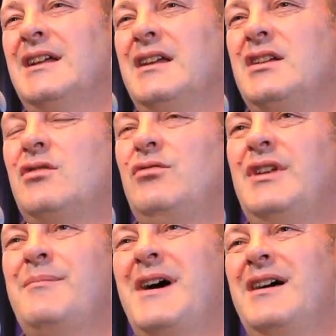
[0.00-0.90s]
j'ai
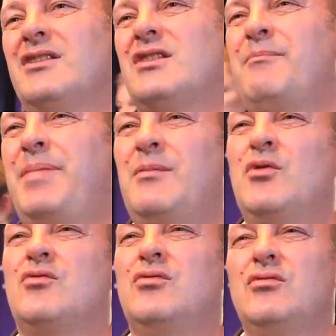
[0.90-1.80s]
eu des mains que j'aime pas
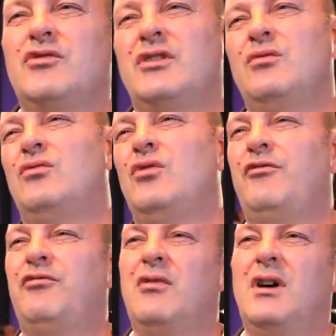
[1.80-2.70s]
beaucoup. J'ai eu
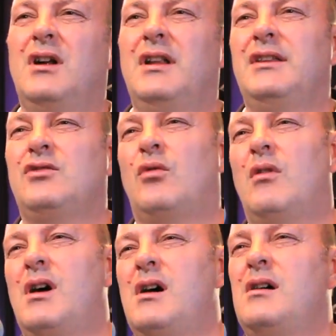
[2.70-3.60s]
deux fois les
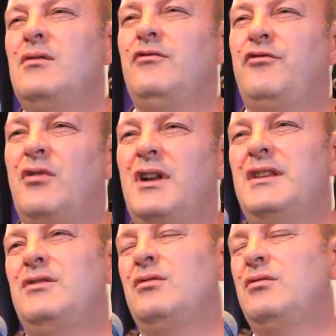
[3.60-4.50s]
trois, une fois
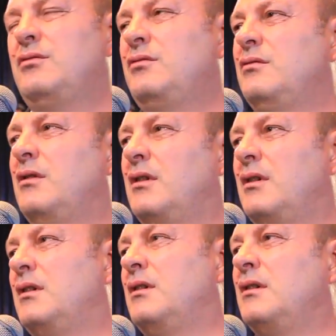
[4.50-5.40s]
les deux.
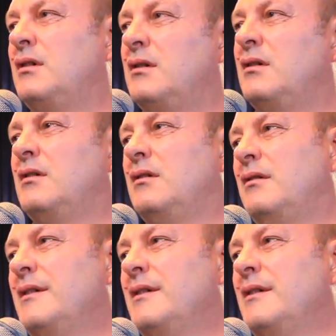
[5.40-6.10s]
Euh,